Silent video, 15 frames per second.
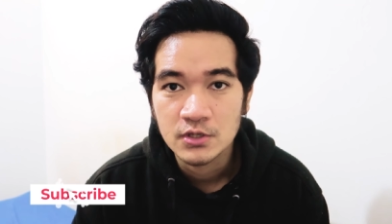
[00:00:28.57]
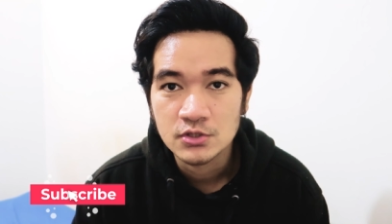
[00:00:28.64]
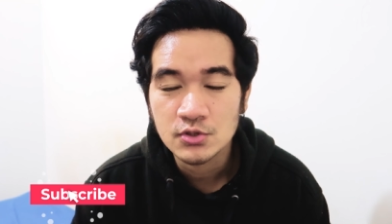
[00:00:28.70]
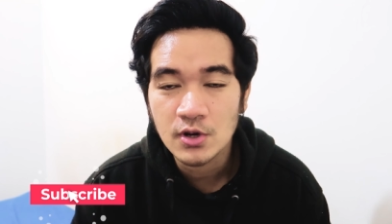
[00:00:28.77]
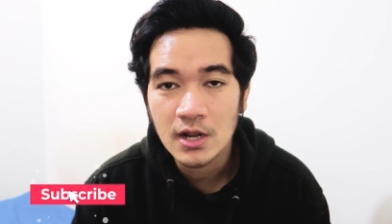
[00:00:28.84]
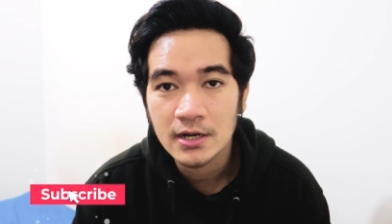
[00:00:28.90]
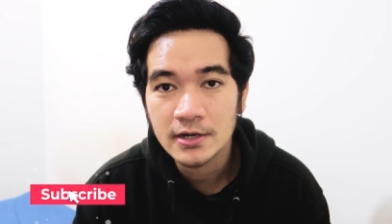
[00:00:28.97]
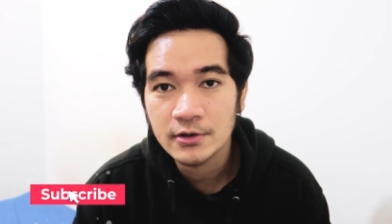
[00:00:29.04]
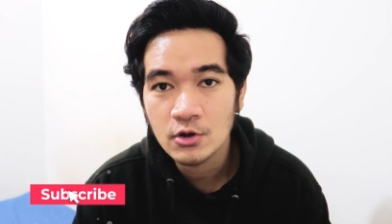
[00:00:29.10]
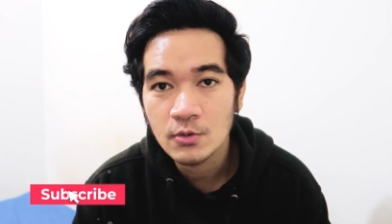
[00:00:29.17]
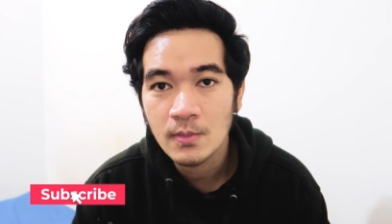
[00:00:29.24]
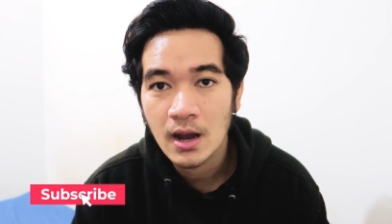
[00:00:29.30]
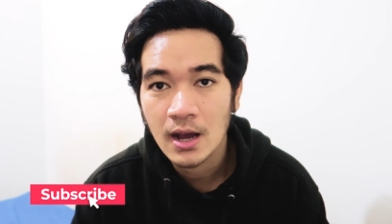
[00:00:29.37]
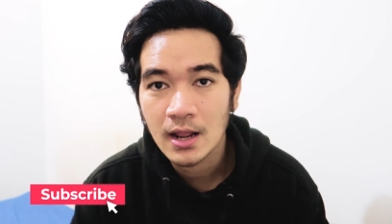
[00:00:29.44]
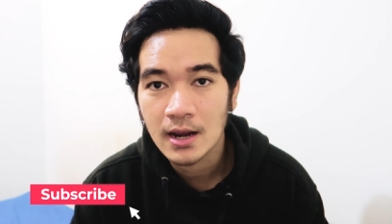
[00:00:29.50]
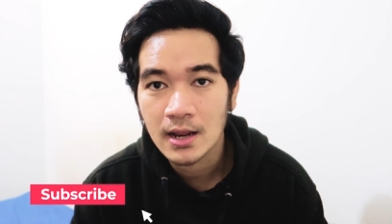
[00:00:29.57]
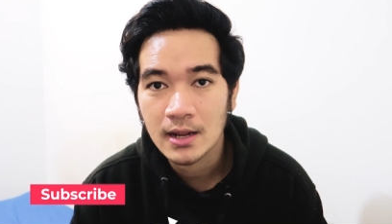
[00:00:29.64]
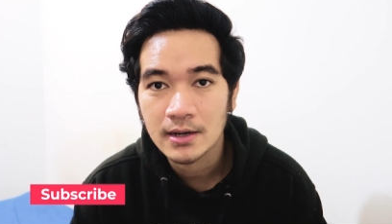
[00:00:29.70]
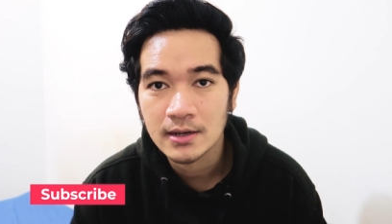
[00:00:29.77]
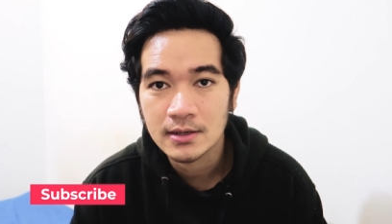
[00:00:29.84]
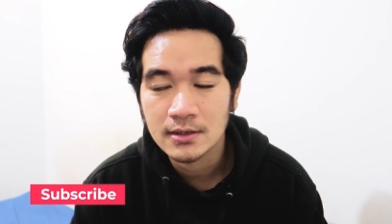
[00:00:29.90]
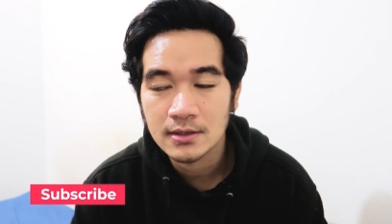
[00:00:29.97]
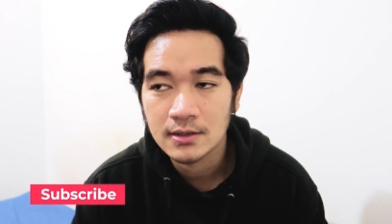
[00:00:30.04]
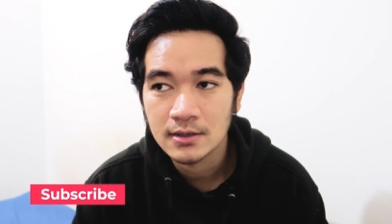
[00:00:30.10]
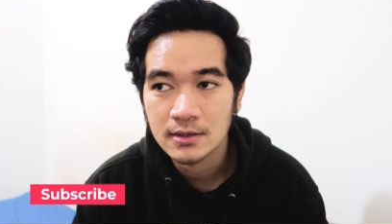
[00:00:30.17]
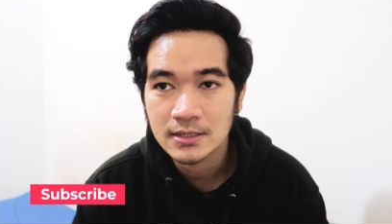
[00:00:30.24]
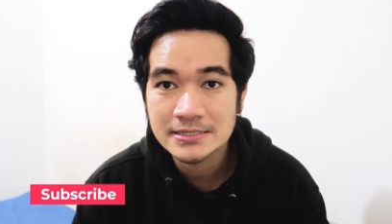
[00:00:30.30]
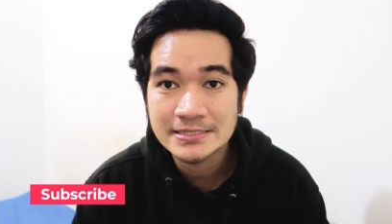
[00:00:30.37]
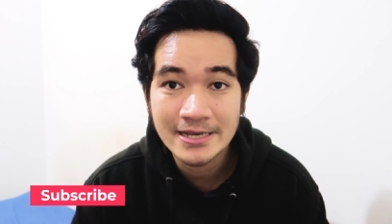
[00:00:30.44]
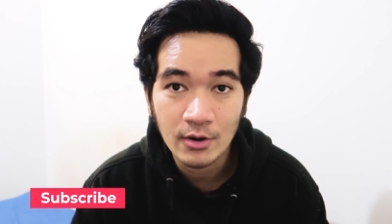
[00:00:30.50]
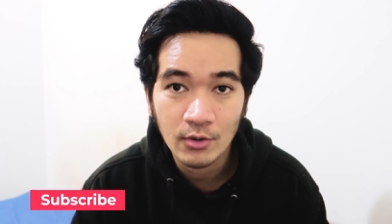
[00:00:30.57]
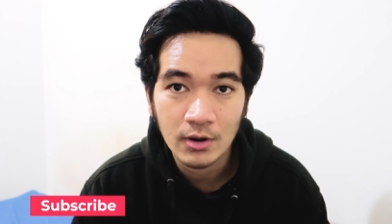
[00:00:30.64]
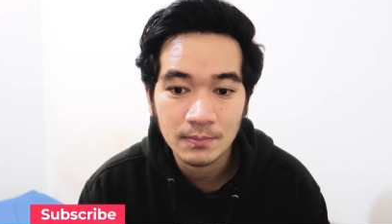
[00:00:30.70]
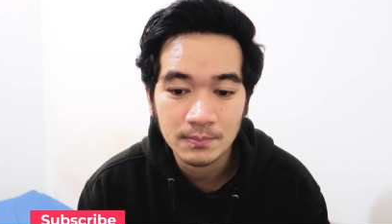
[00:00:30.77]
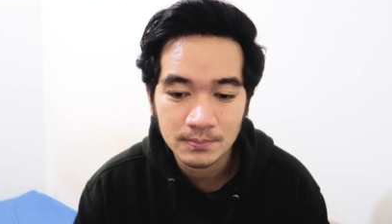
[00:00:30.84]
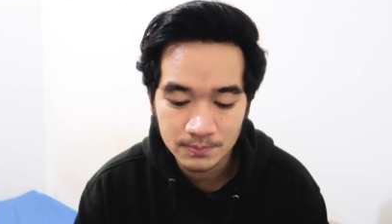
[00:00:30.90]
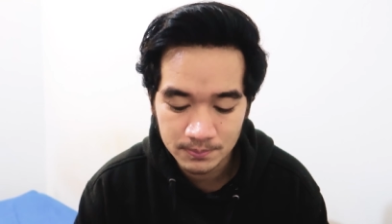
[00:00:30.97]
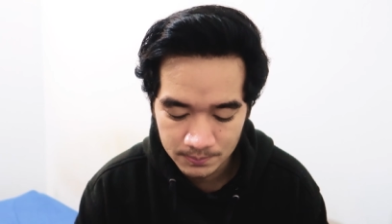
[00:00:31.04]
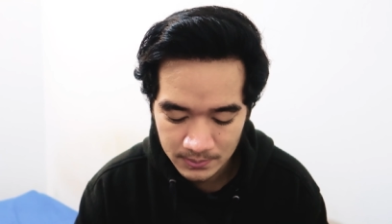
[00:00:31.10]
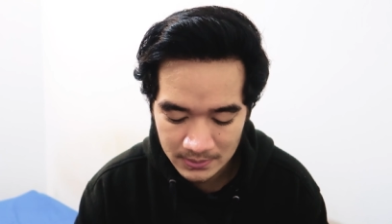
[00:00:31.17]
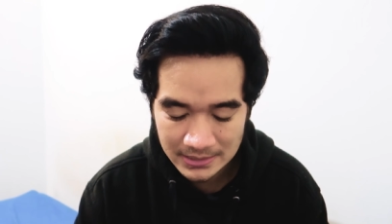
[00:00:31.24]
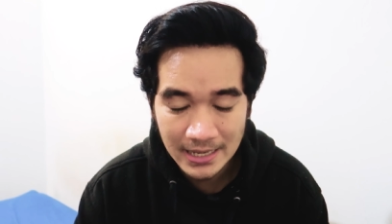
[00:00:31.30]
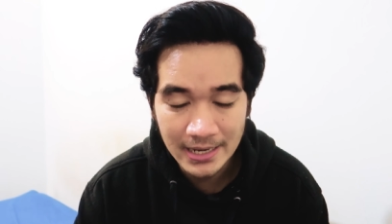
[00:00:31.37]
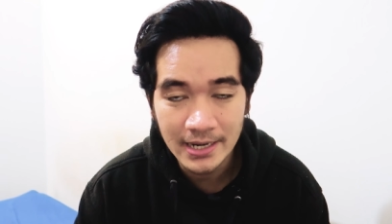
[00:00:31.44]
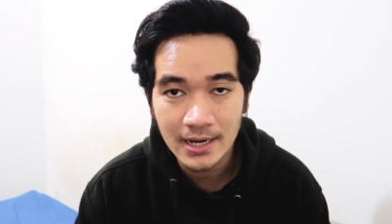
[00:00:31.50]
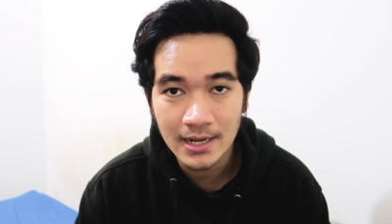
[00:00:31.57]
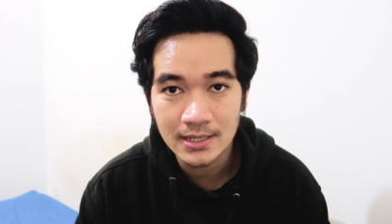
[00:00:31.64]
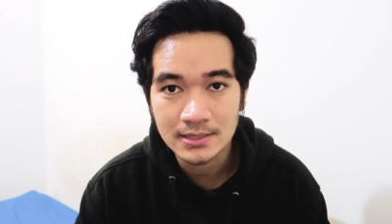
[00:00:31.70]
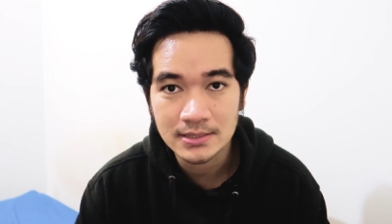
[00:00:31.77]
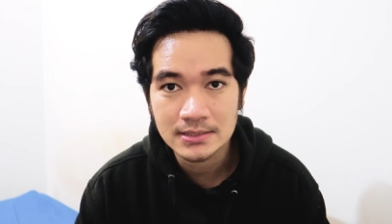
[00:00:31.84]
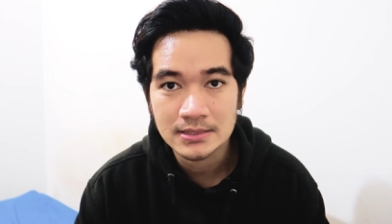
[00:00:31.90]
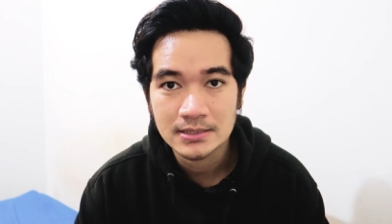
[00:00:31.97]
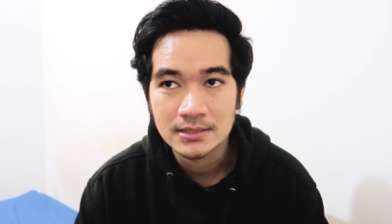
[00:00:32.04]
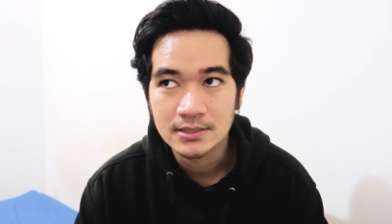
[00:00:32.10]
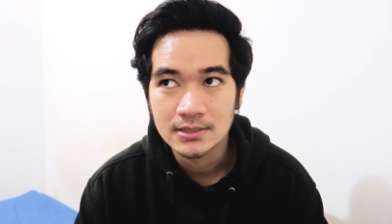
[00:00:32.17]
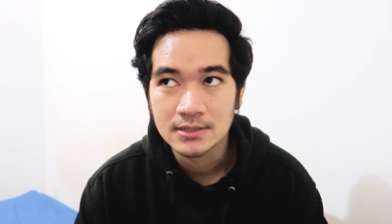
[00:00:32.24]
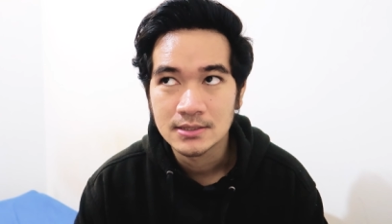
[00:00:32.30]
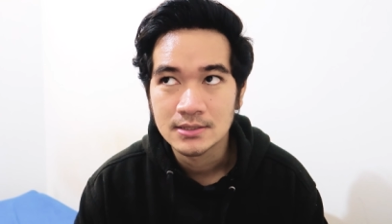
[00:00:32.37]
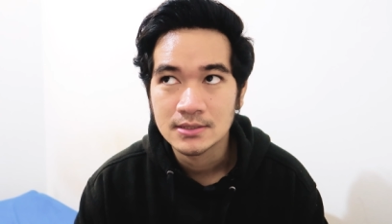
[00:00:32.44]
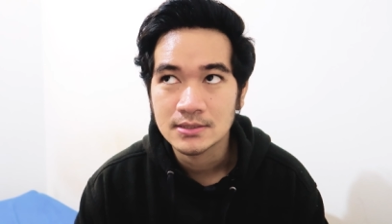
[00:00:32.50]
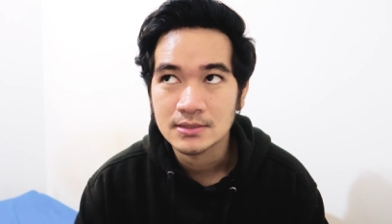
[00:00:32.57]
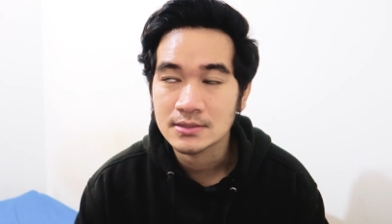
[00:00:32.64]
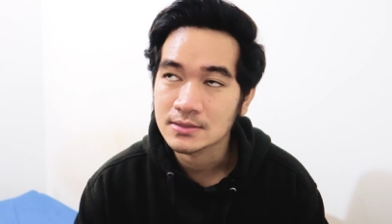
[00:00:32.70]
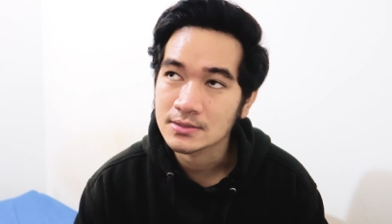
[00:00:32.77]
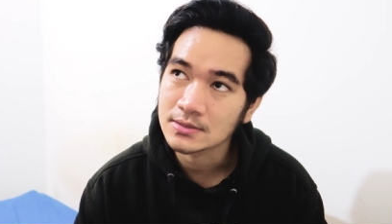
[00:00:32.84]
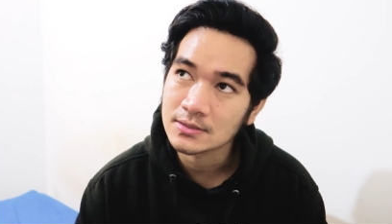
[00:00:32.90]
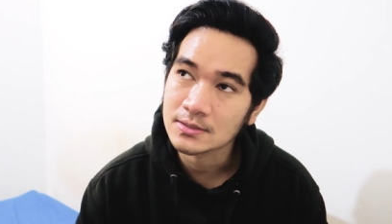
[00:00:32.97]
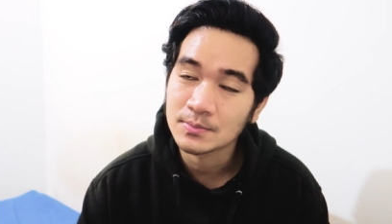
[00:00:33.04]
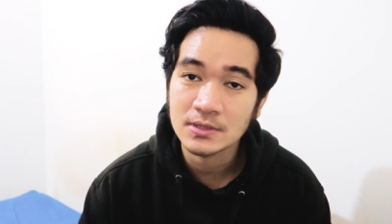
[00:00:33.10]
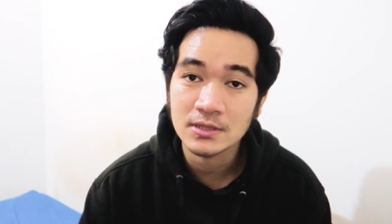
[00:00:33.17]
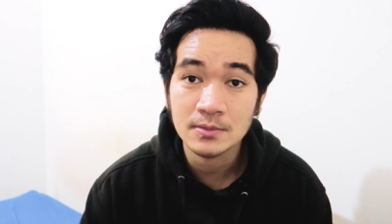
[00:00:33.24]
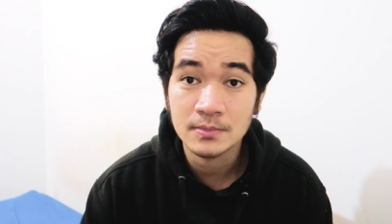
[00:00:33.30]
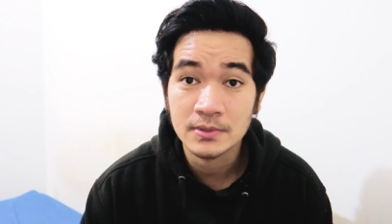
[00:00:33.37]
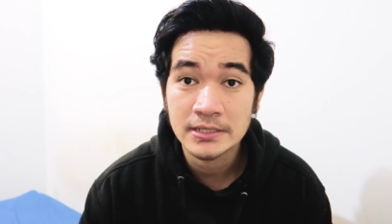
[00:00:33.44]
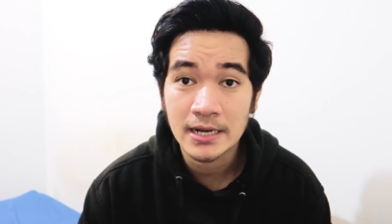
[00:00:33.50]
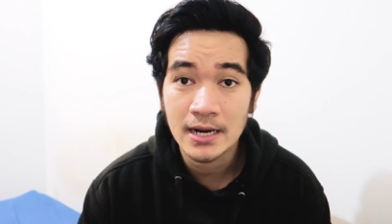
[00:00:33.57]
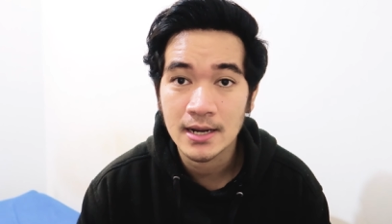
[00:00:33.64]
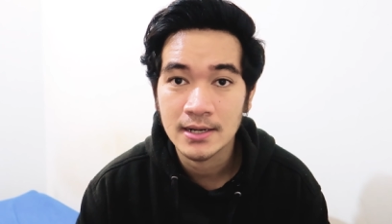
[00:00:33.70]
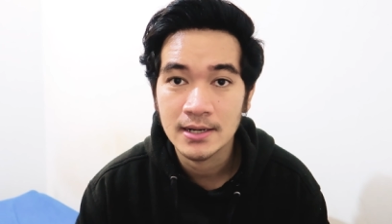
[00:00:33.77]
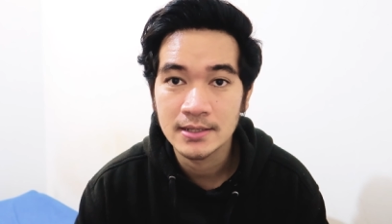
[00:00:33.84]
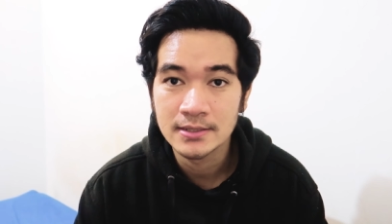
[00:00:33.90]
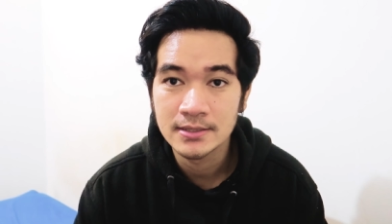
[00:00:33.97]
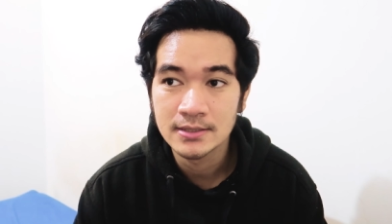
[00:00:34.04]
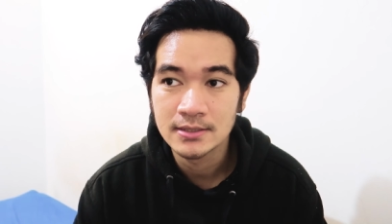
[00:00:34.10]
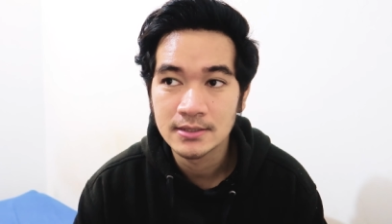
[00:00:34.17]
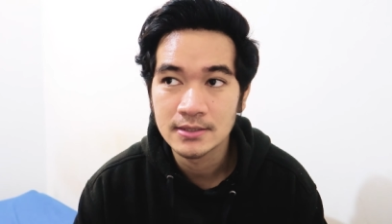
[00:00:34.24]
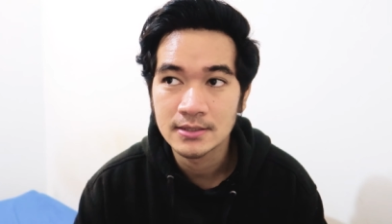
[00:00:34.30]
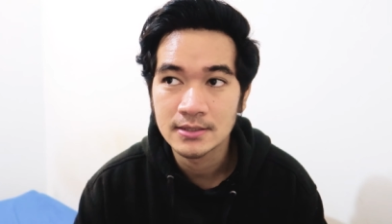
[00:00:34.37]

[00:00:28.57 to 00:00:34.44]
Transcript: So kali ini gue bakalan uh, ngejawab pertanyaan teman-teman yang ada di